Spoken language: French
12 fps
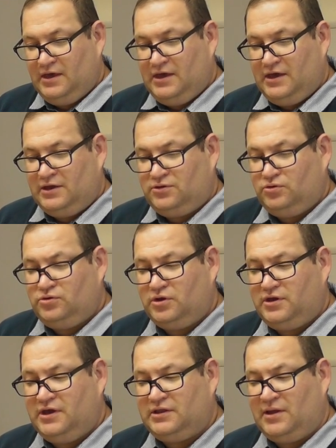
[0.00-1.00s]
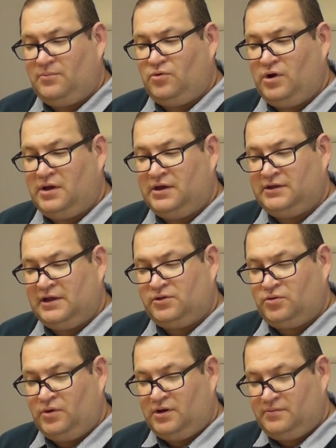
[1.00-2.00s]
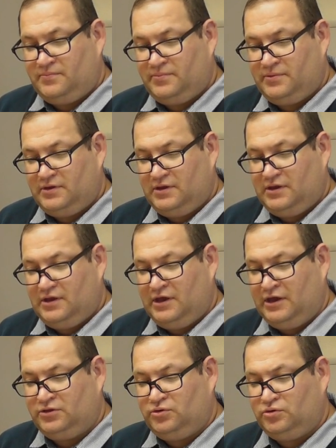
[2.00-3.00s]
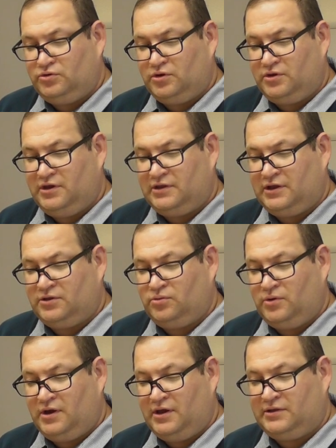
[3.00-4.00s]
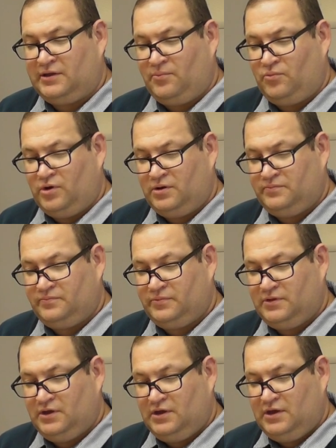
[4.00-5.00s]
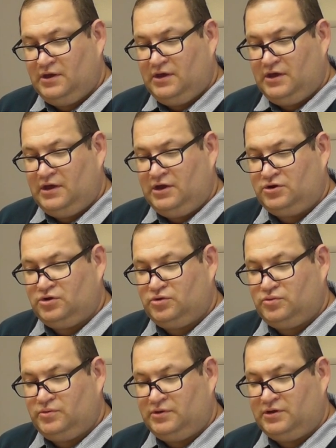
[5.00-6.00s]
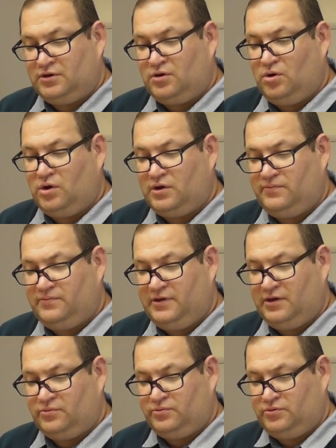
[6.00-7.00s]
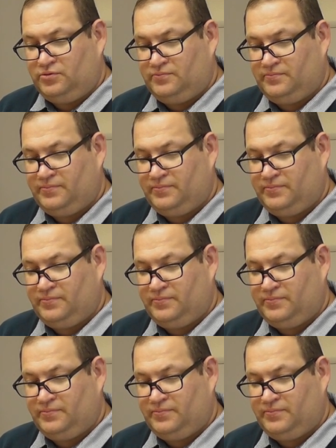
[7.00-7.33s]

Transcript: Et tout ce qui est à moi est à toi, et tout ce qui est à toi est à moi, et je suis glorifié en eux.